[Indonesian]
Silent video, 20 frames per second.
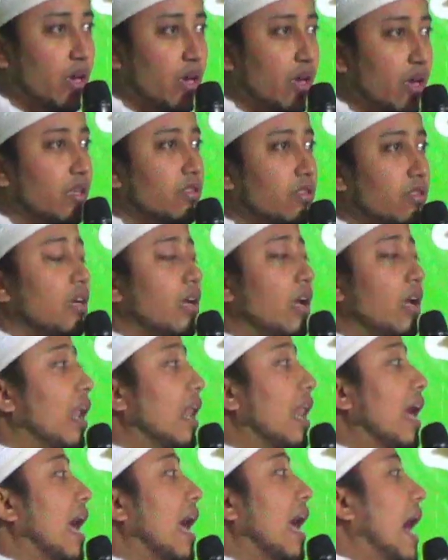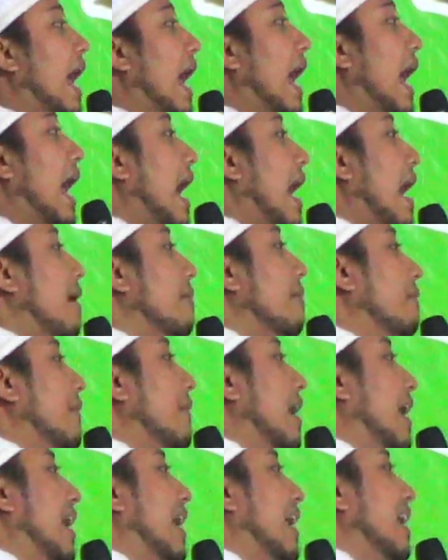Tinggal
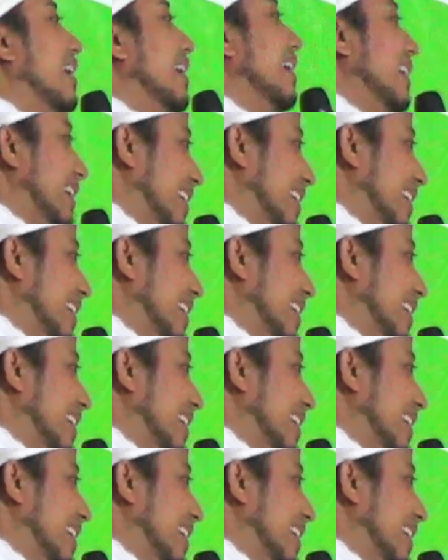amale.